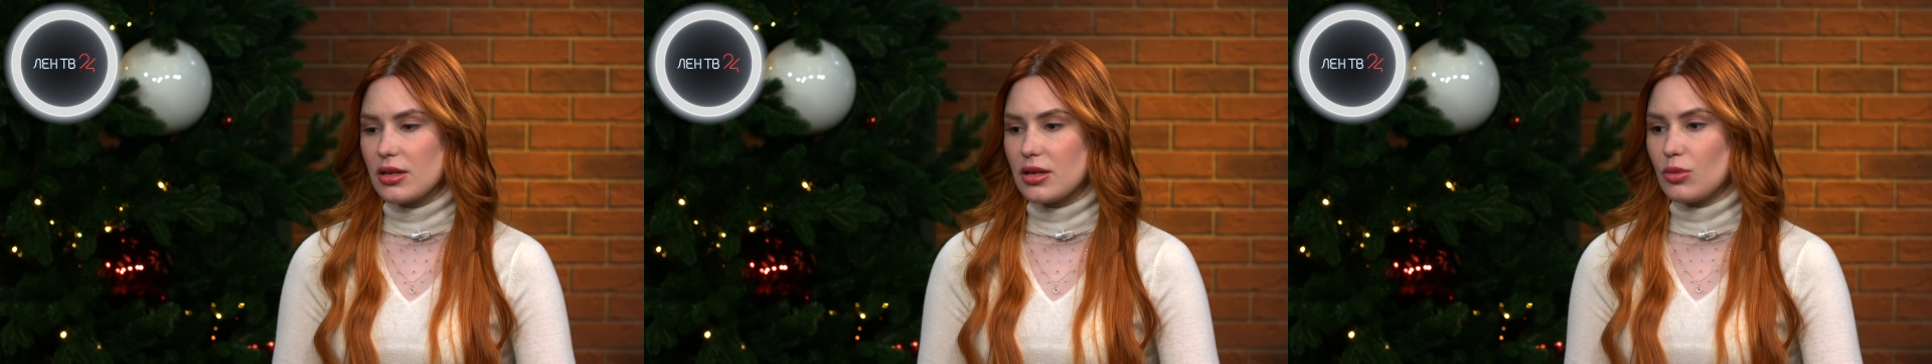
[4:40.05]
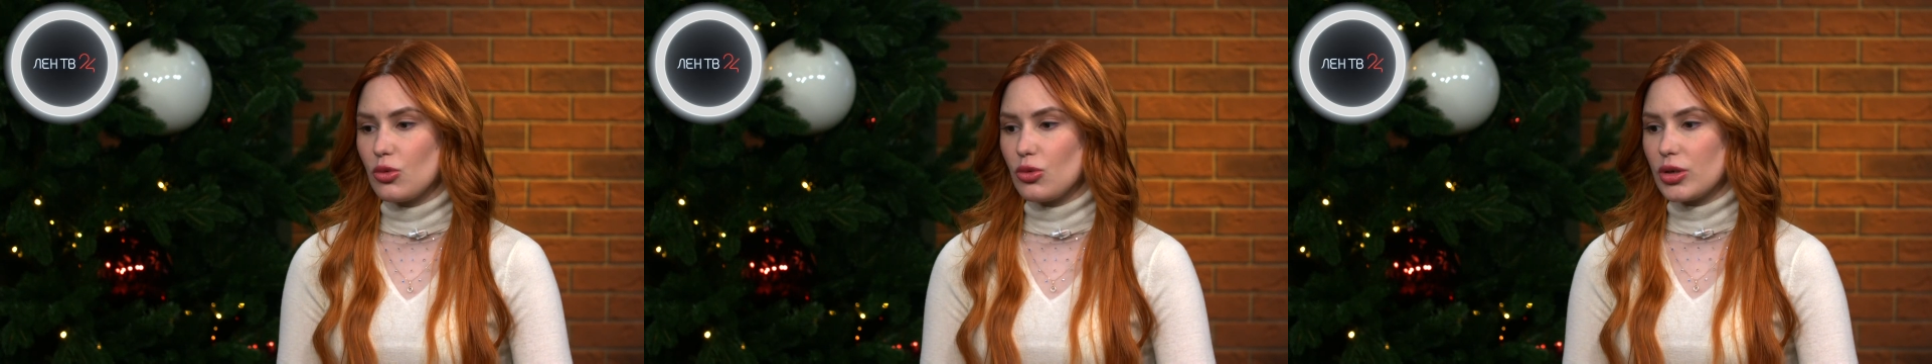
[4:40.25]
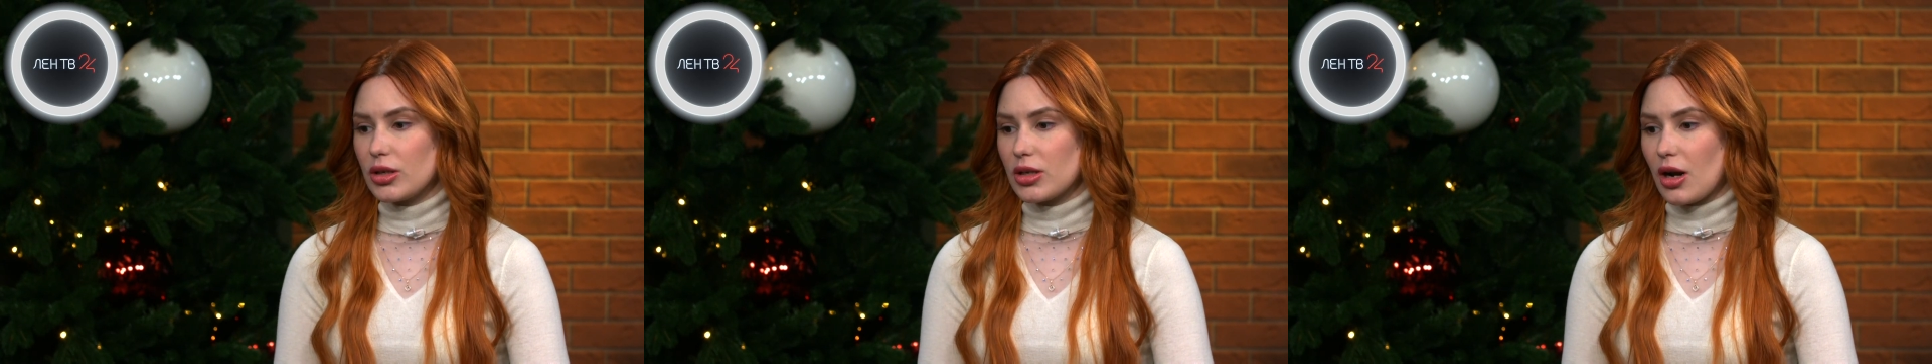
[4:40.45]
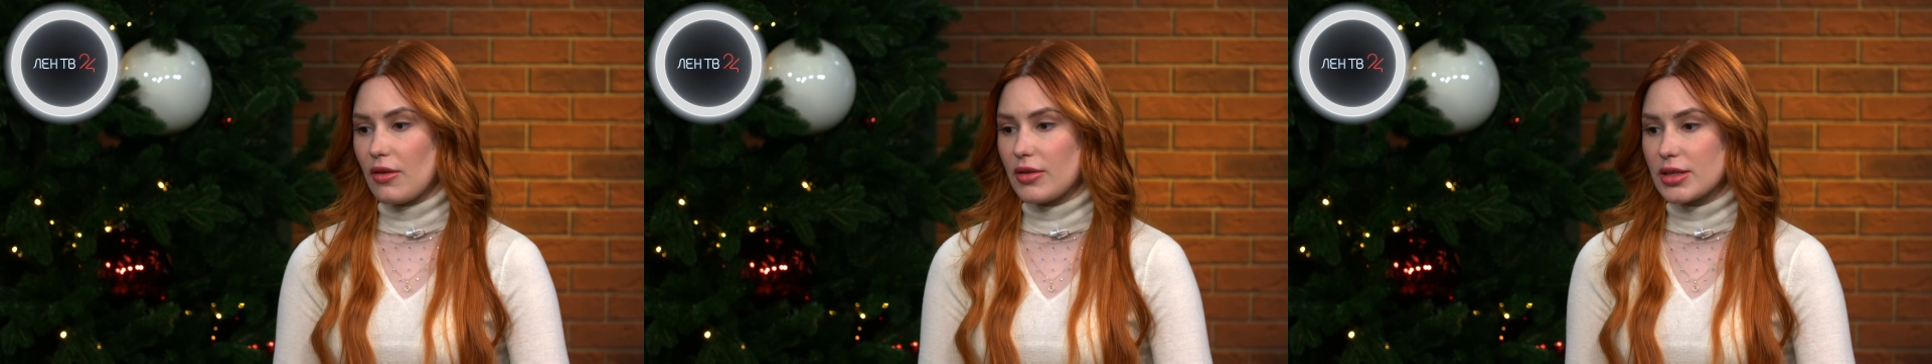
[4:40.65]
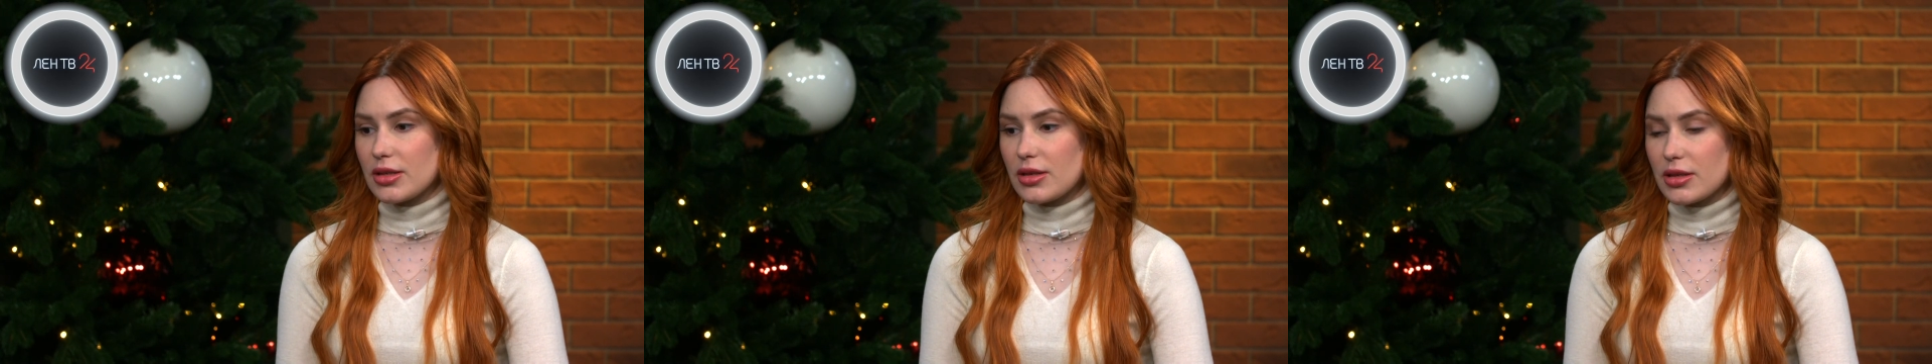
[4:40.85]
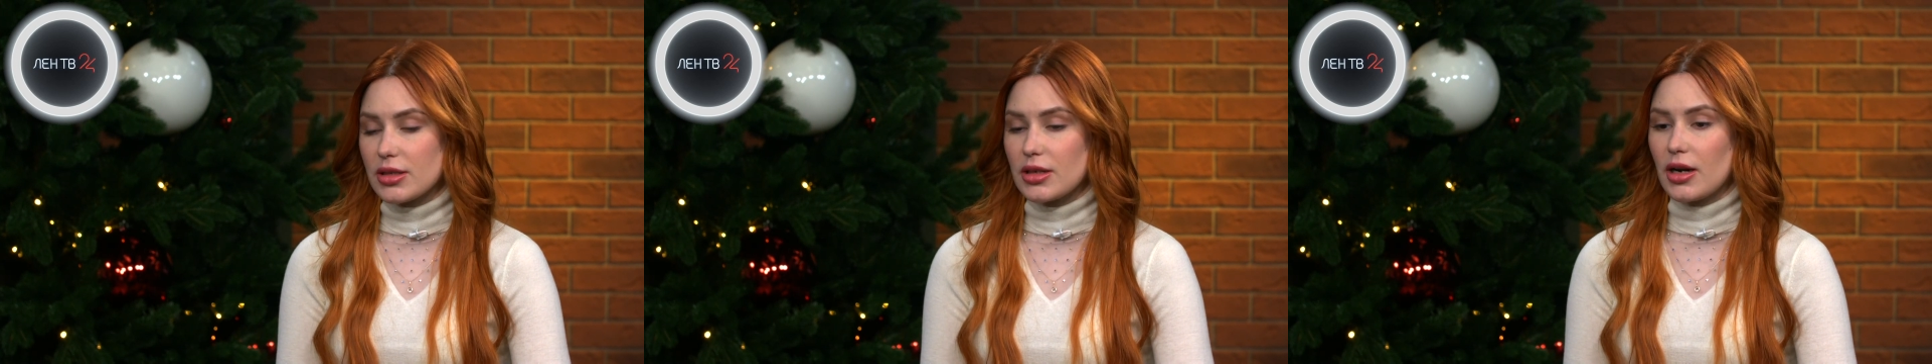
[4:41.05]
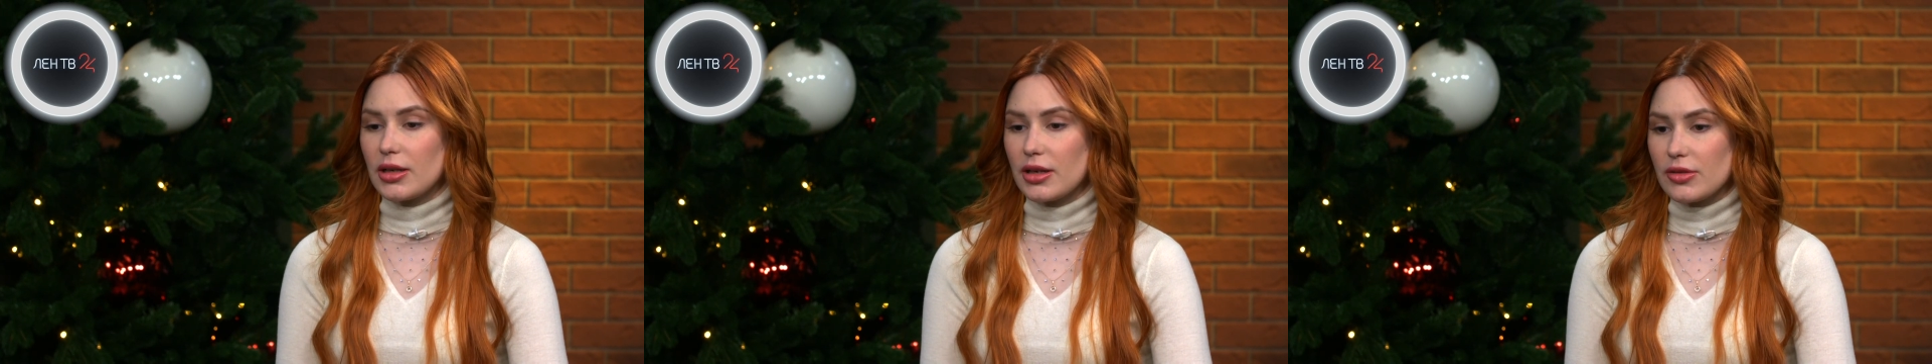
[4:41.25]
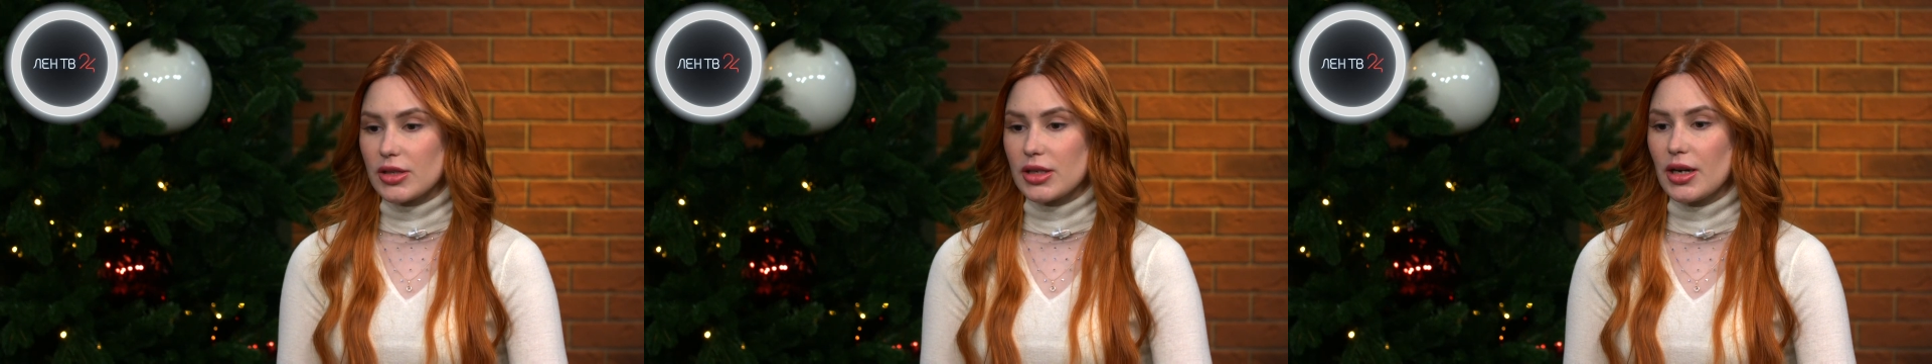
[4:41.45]
ему не нравятся
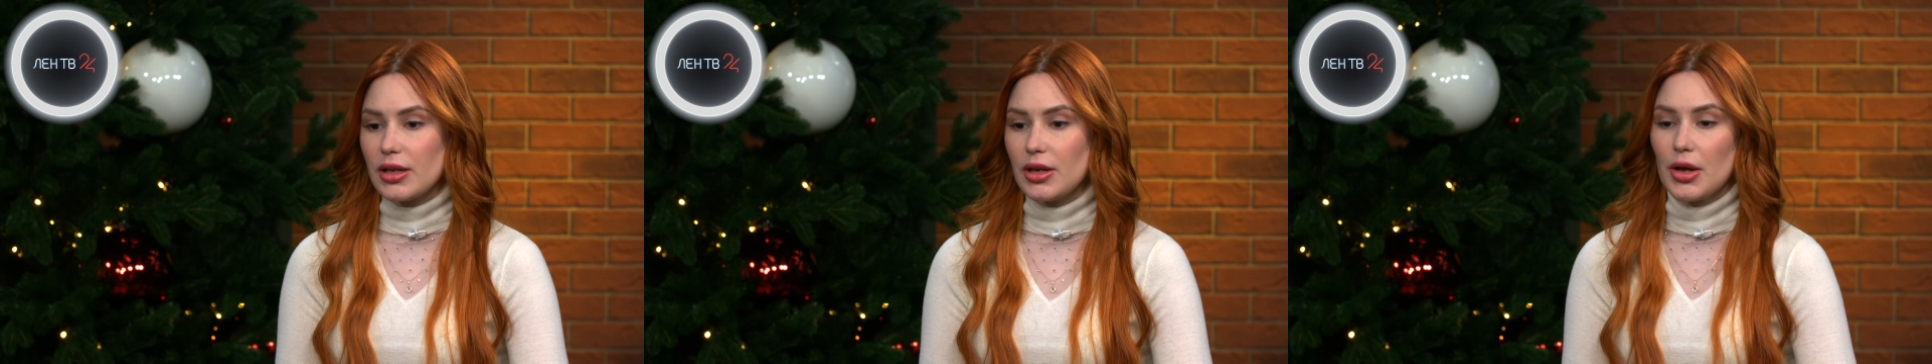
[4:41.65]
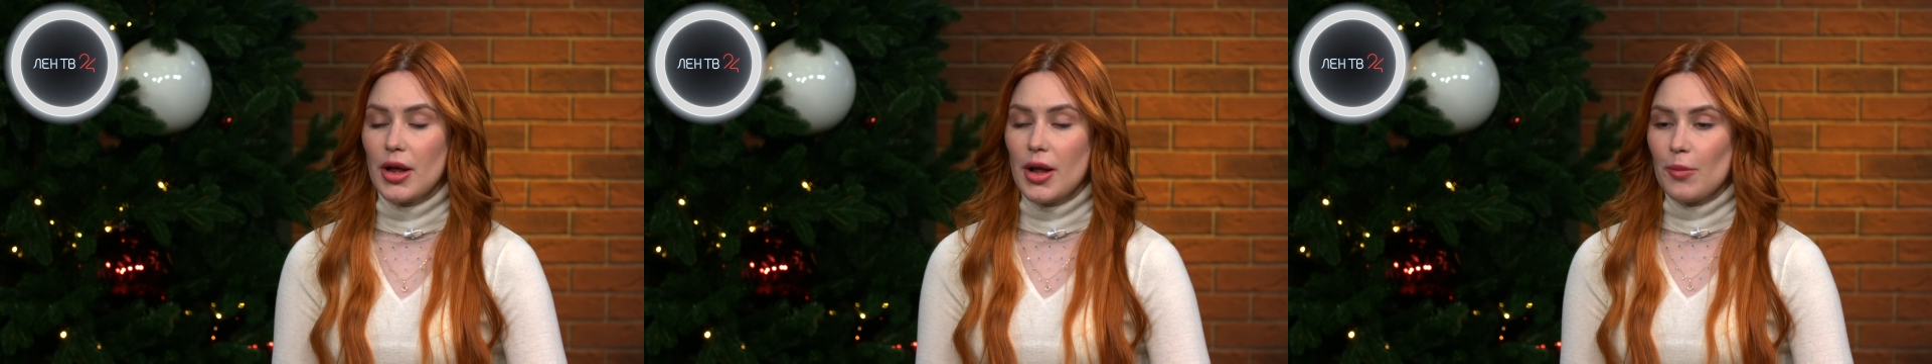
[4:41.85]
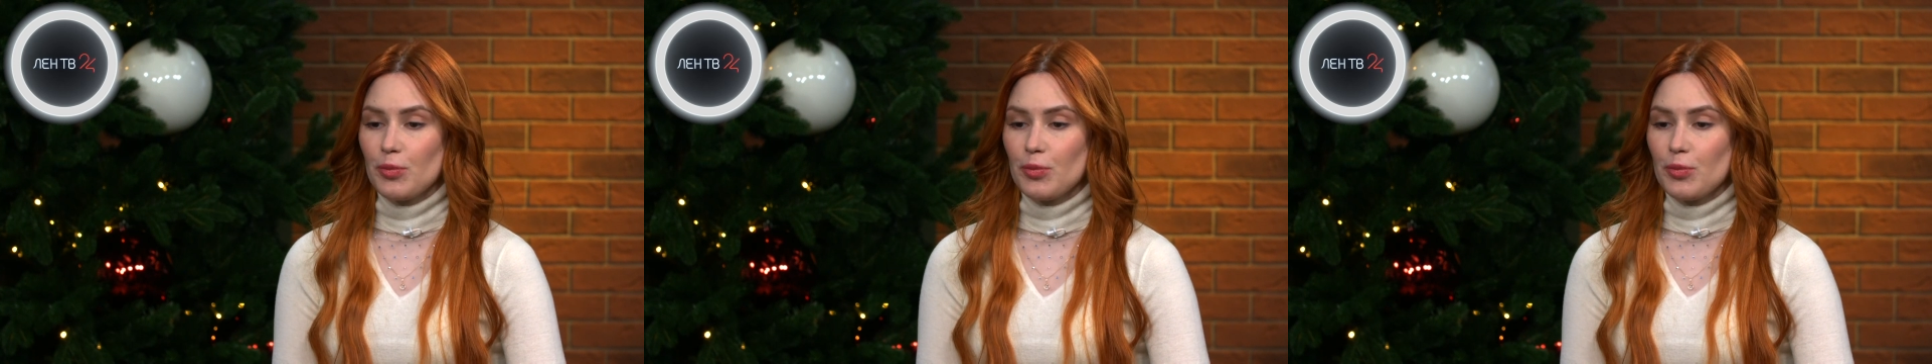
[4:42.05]
радикальные взгляды.